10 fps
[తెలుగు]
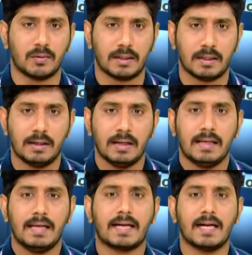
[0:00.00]
ఉంది
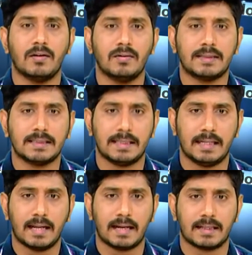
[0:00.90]
ఇక్కడి నుంచి
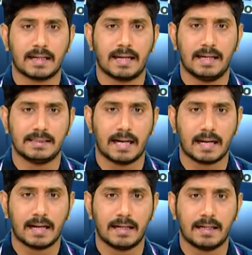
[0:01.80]
సీనియర్ నేత కె
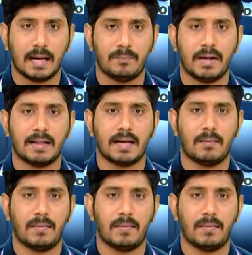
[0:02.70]
జానారెడ్డిని అభ్యర్థిగా